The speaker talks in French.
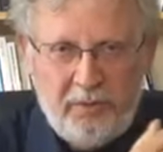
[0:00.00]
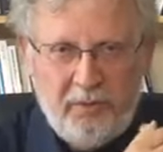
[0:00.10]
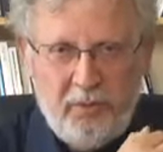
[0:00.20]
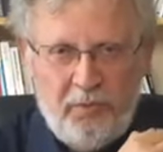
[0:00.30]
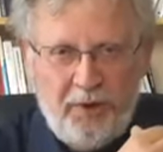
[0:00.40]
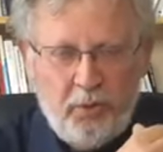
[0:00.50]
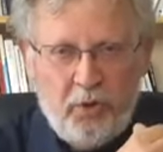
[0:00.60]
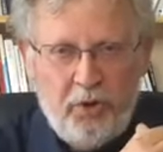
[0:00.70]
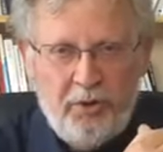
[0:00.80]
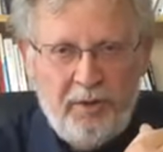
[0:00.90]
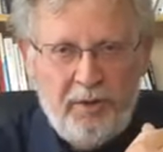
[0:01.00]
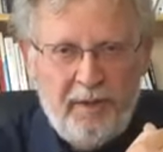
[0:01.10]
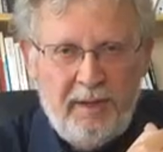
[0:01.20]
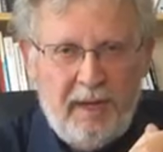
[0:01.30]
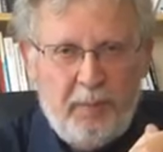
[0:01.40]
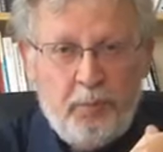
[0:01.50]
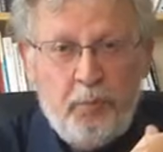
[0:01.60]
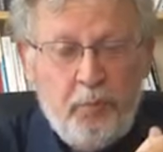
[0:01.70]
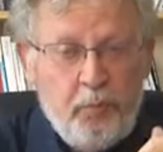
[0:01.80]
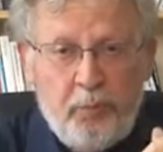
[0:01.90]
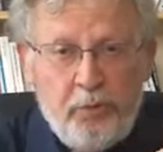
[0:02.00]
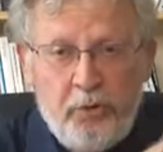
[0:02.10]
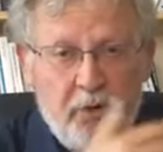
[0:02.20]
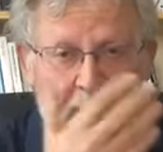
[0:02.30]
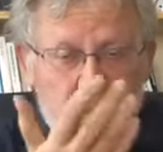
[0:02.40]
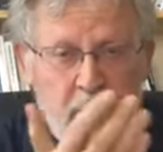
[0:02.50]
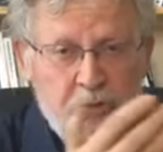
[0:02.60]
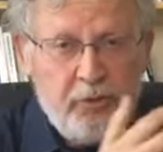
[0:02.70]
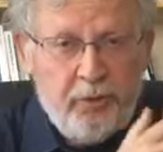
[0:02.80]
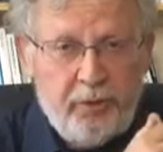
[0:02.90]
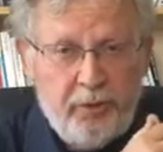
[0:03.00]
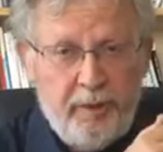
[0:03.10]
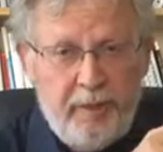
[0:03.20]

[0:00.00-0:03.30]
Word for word: ouvert nos colonnes à plusieurs réponses, euh,